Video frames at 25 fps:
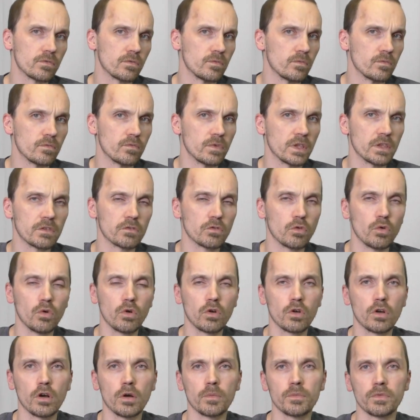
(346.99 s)
wenn es
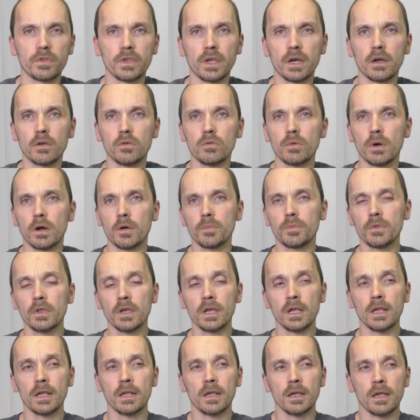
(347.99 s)
hochkommt, ja, überhaupt.
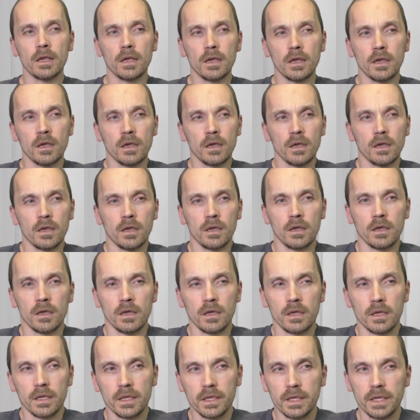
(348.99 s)

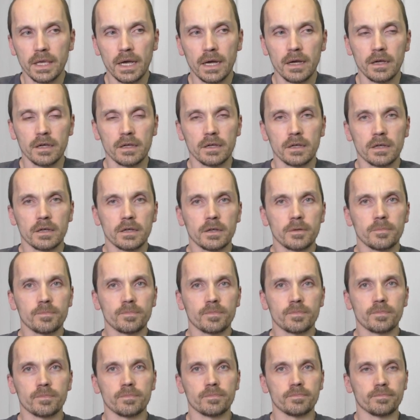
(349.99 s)
Ja,
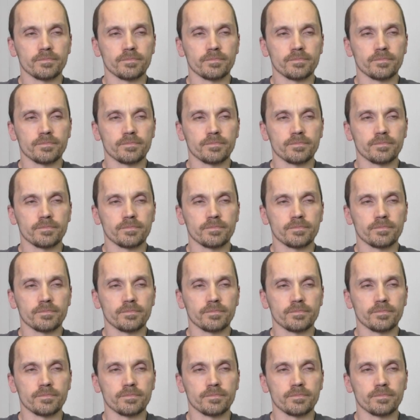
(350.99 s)
ähm,